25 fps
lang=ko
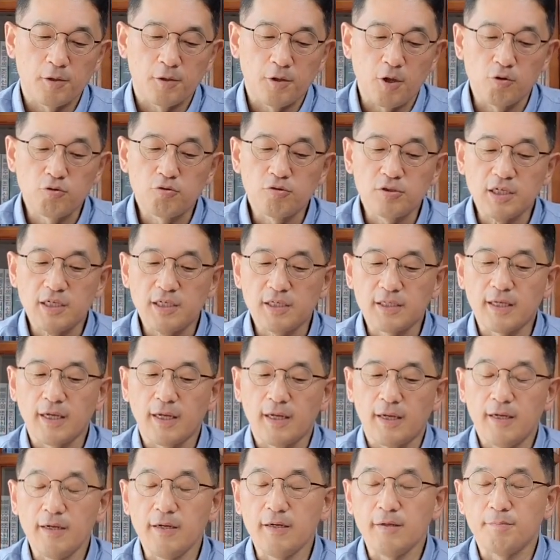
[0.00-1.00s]
결국
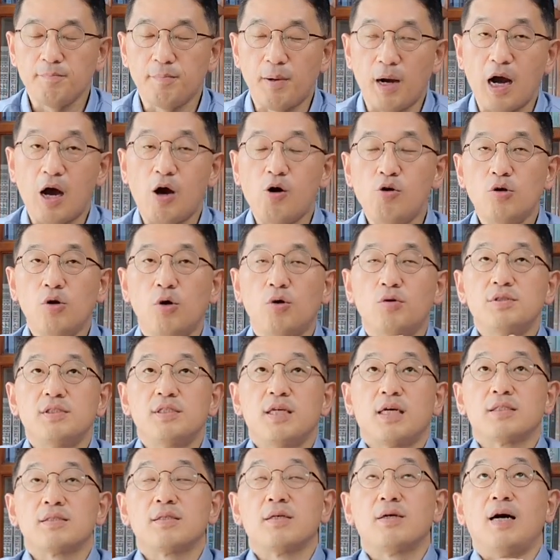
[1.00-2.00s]
이렇게 바울
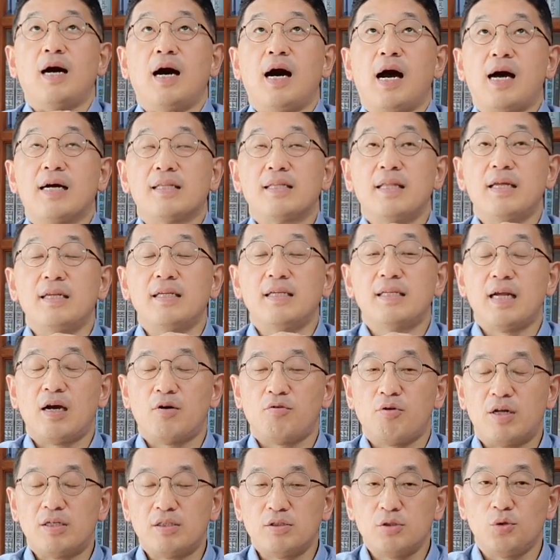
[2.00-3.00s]
혼자서
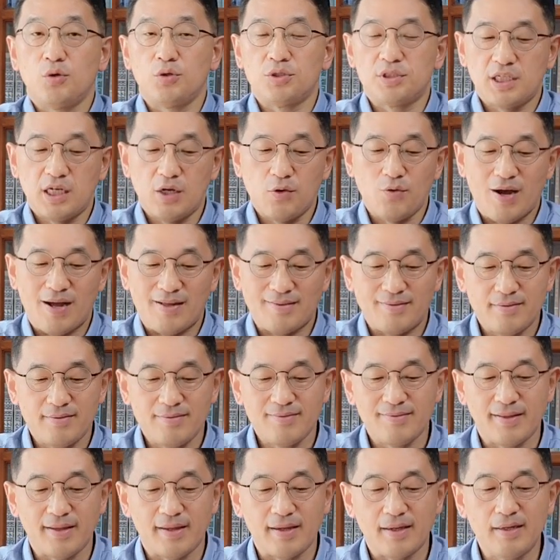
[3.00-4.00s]
아덴이라고 하는 도시에
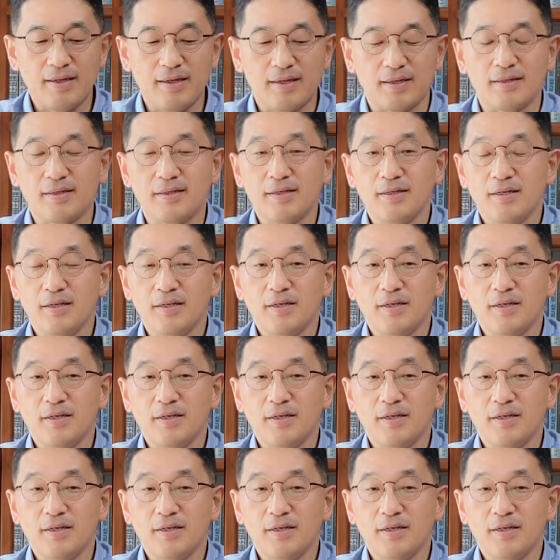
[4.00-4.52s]
왔는데